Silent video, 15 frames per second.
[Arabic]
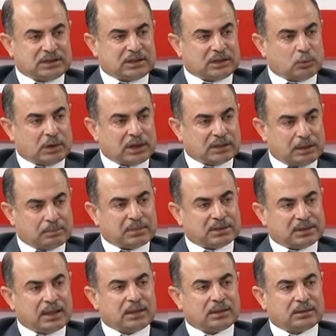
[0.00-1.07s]

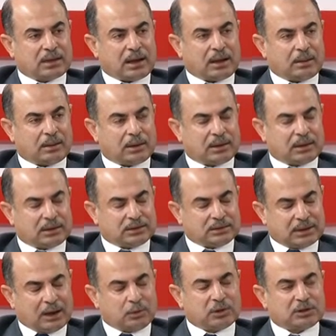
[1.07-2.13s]
وتمت
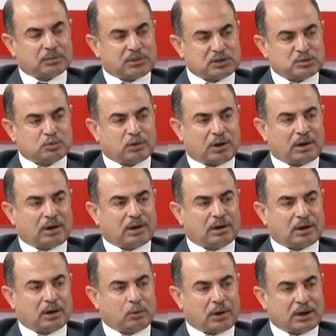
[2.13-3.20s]
دعوة مجموعة
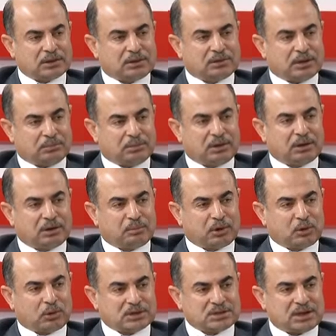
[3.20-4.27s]
أو عدد كبير من
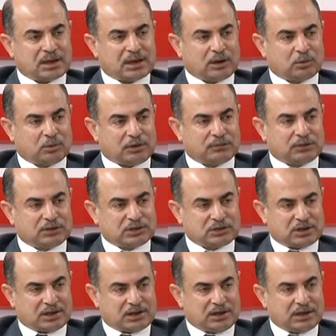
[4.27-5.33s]
رؤساء الغرف
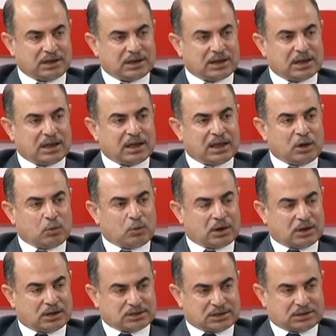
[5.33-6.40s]
التجارية
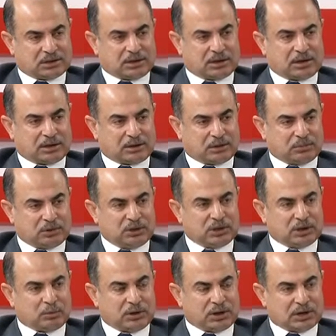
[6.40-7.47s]
وخاصة العربية
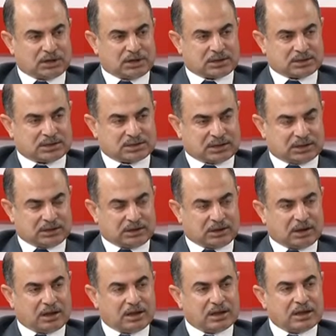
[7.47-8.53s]

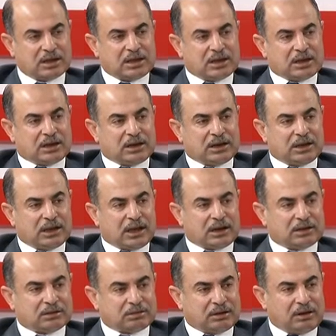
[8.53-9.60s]
والصديقة
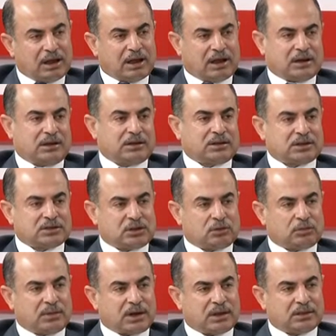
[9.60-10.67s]
للاطلاع على
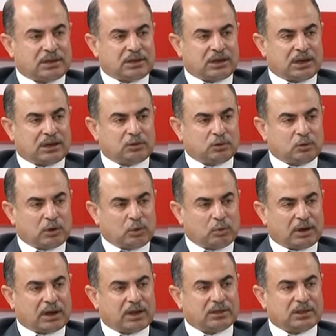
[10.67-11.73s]
تجارب هذه الدول
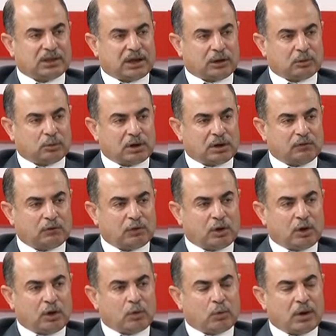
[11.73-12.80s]
وهذه الغرف
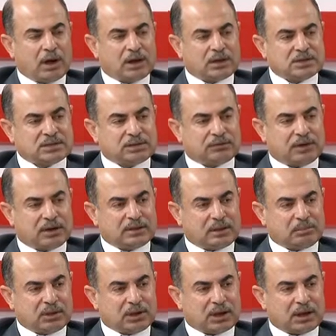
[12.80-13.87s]
والاستفادة
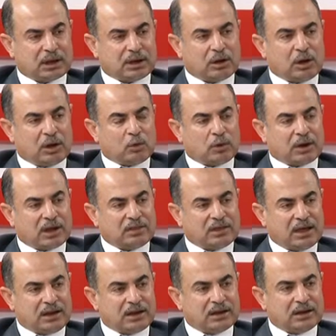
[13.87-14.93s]
منها
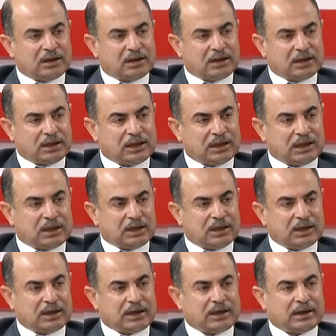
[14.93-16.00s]
وكذلك ل
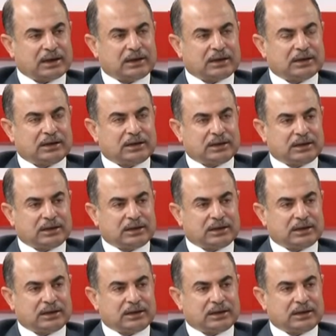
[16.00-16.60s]
آه،